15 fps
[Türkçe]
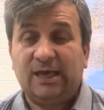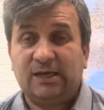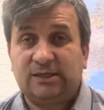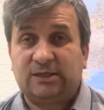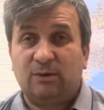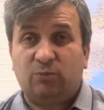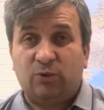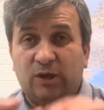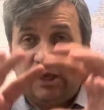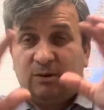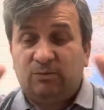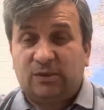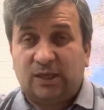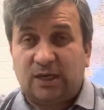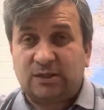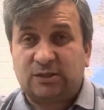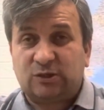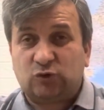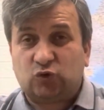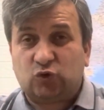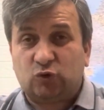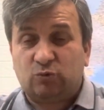İşte bu
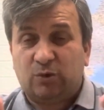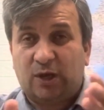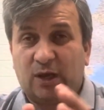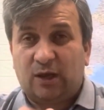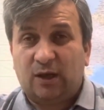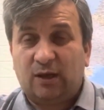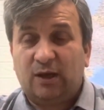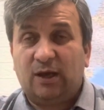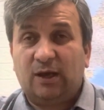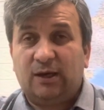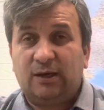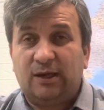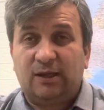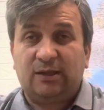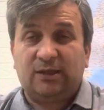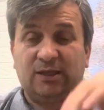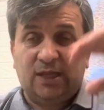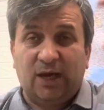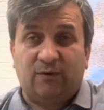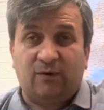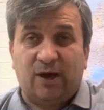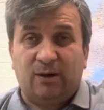imtiyazlı zümrenin
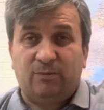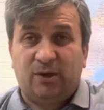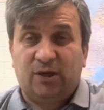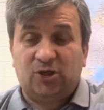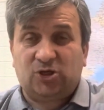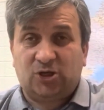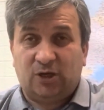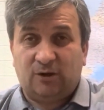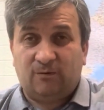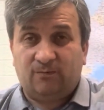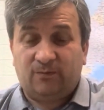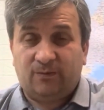devamı için